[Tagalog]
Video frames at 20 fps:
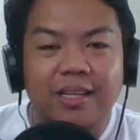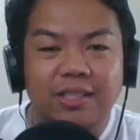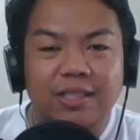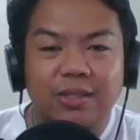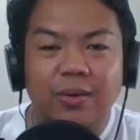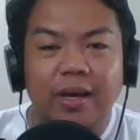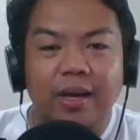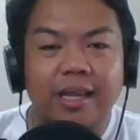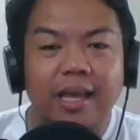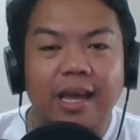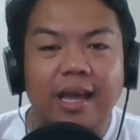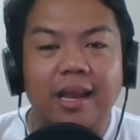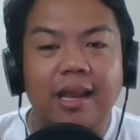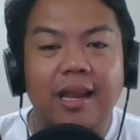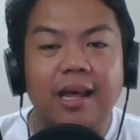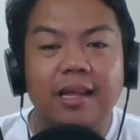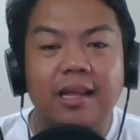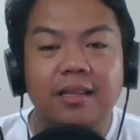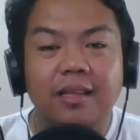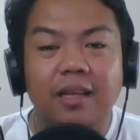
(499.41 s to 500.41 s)
So, Ayala
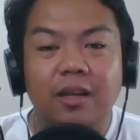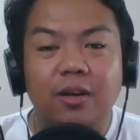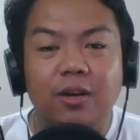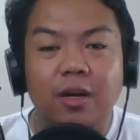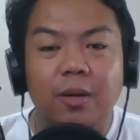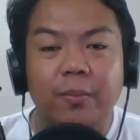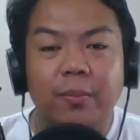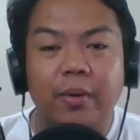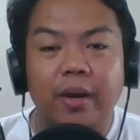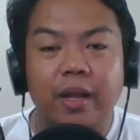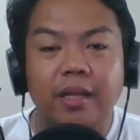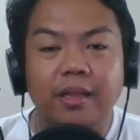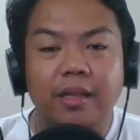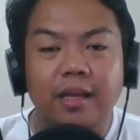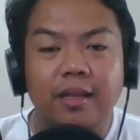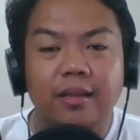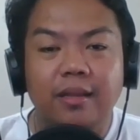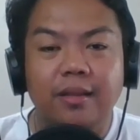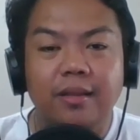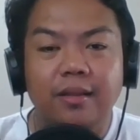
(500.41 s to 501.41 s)
Land
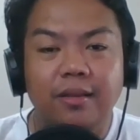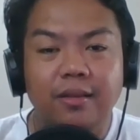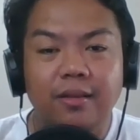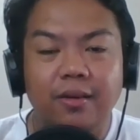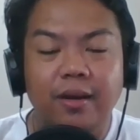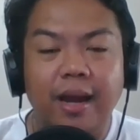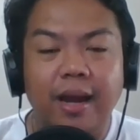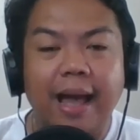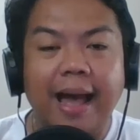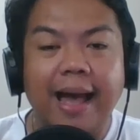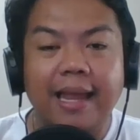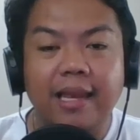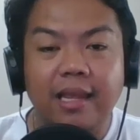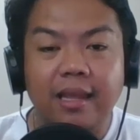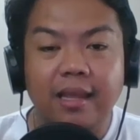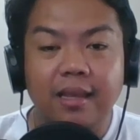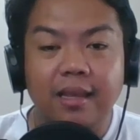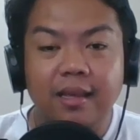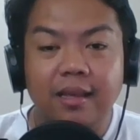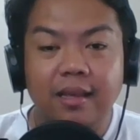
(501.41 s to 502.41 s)
Incorporated or ALI
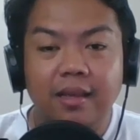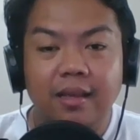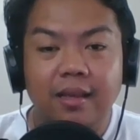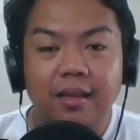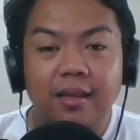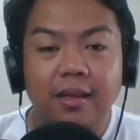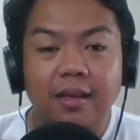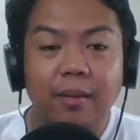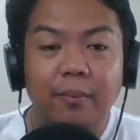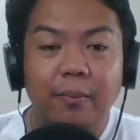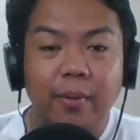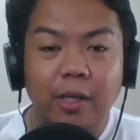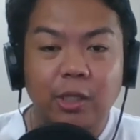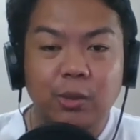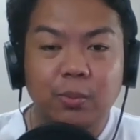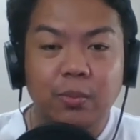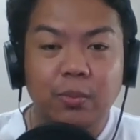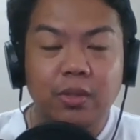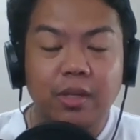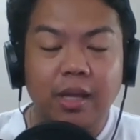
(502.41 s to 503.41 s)
ang
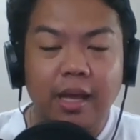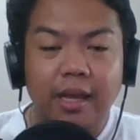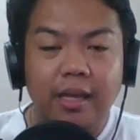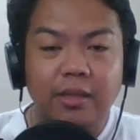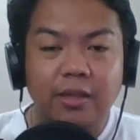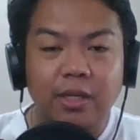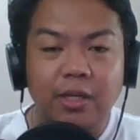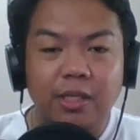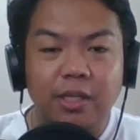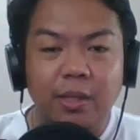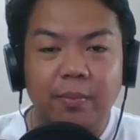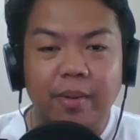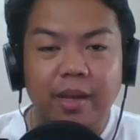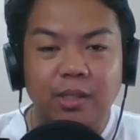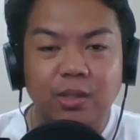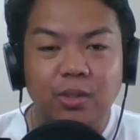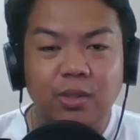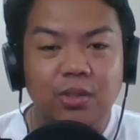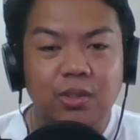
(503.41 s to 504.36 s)
price po niya ay 30 pesos.